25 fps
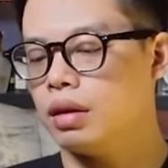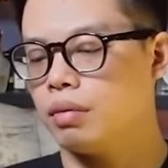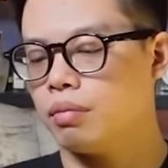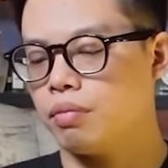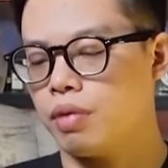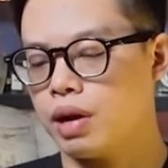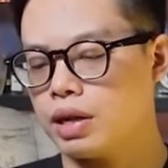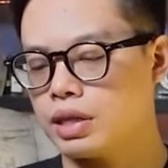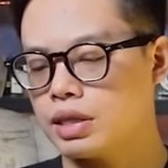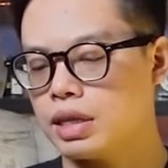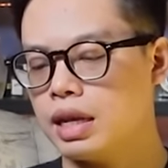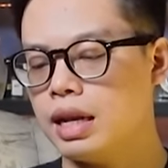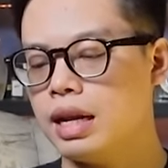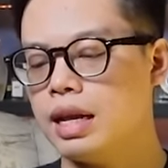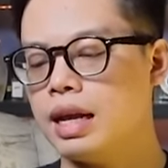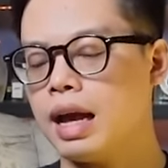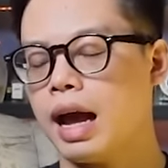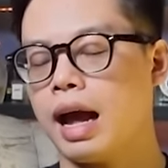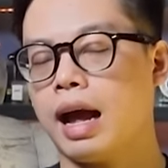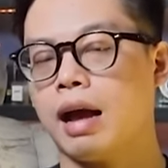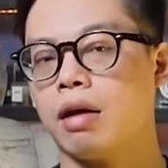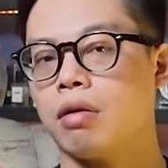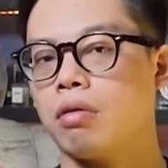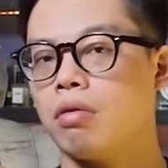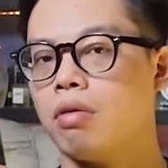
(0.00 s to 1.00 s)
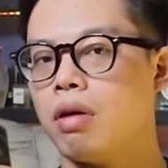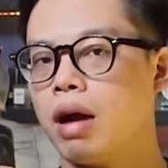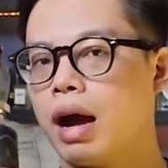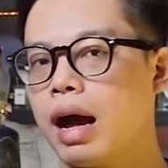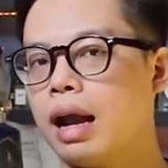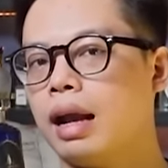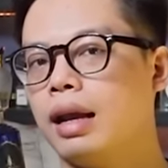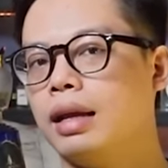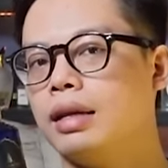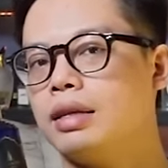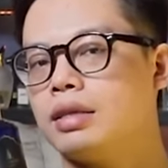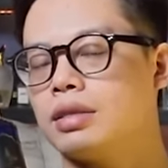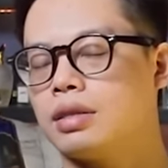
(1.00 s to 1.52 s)
Basilia của
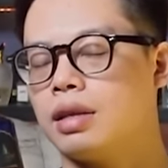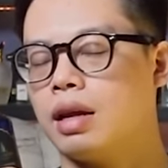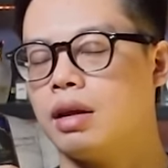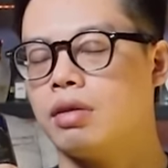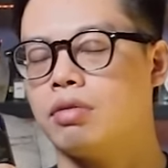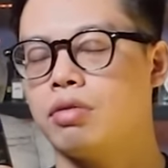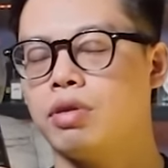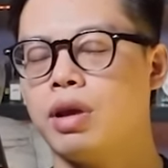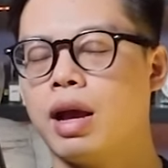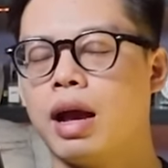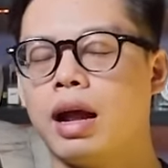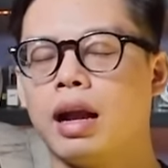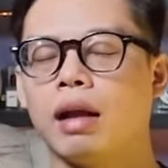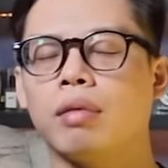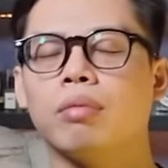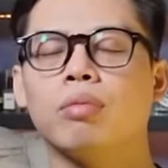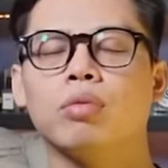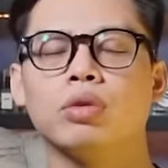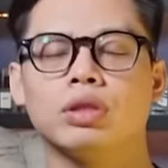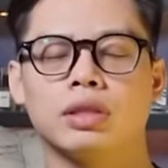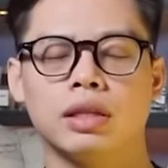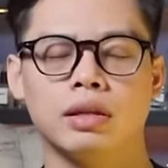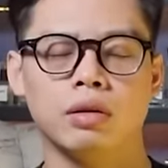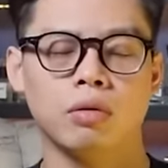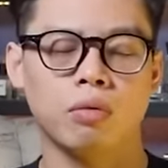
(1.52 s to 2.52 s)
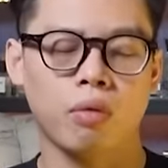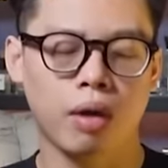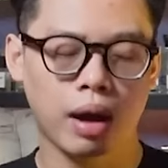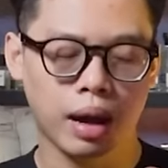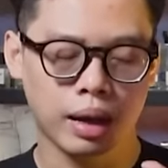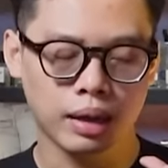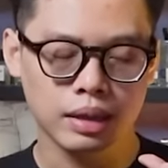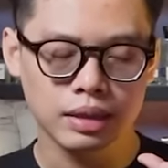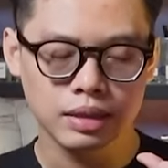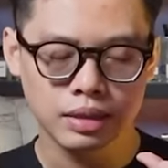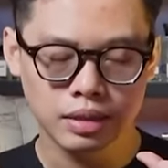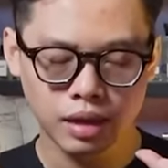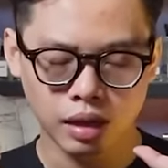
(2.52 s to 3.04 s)
Alexandria là một chai nước
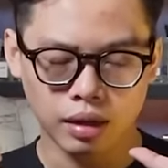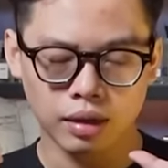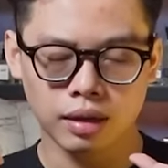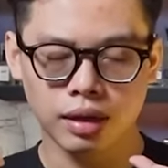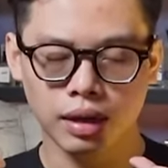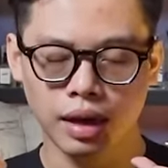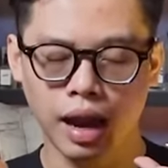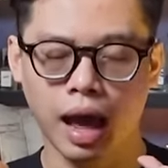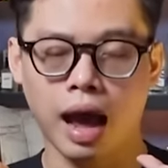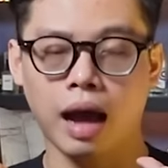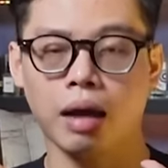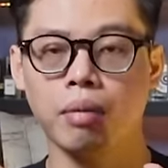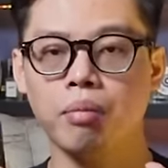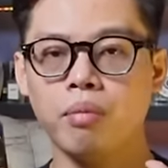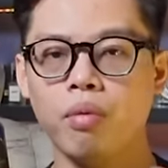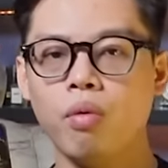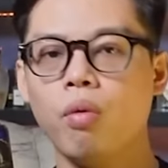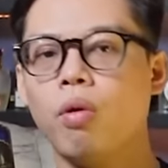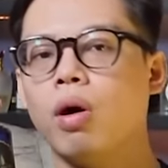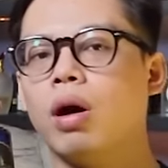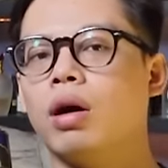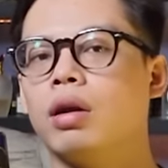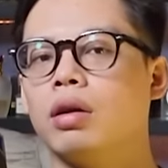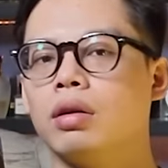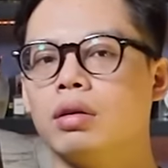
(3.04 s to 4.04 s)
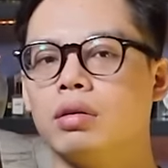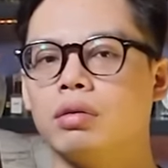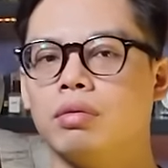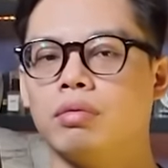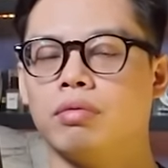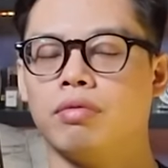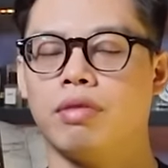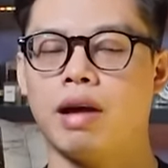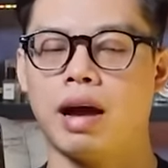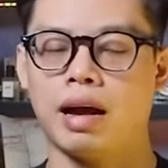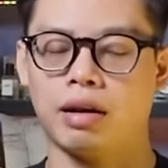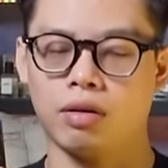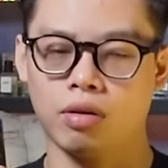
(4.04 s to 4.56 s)
hoa rất đáng mua
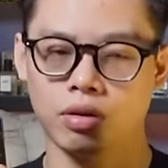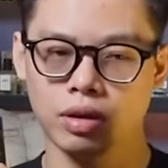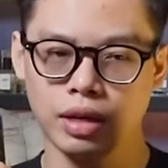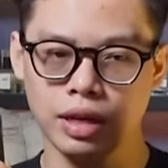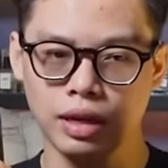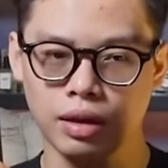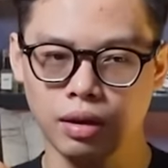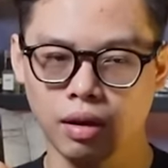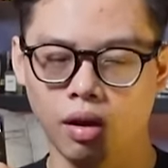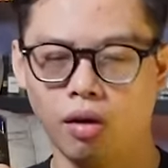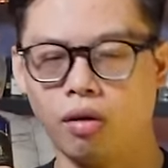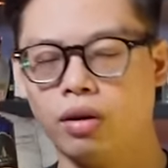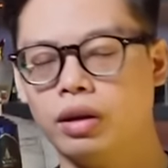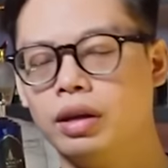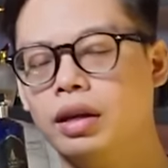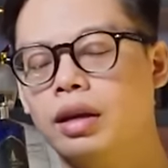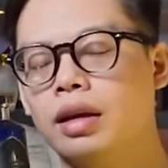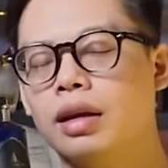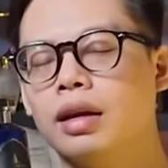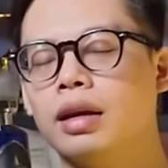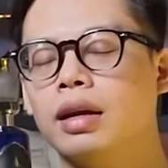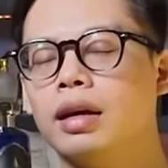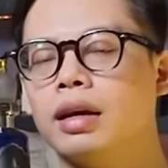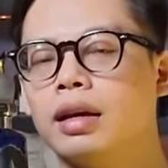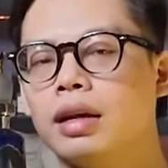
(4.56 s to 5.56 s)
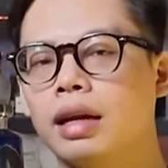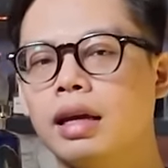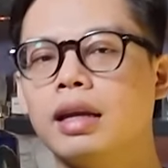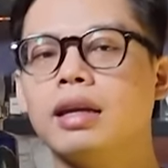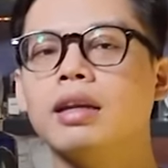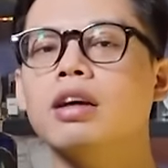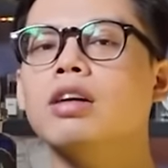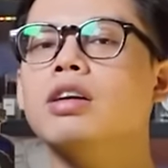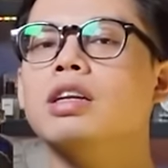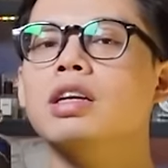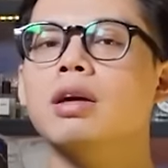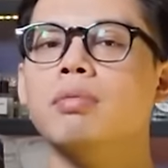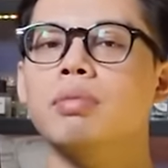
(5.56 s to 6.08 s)
và có thể nói đến
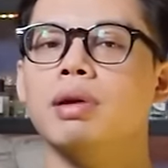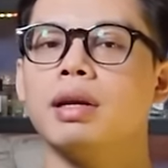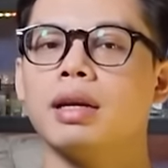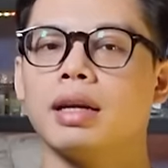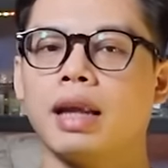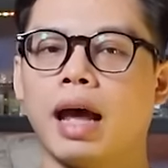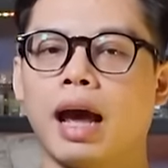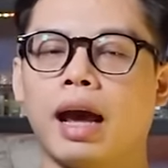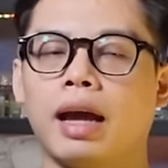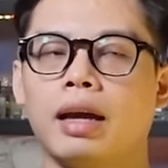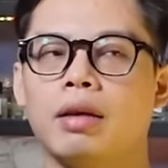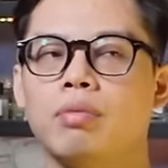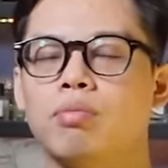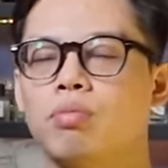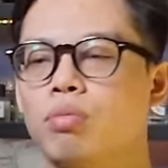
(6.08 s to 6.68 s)
thời điểm hiện tại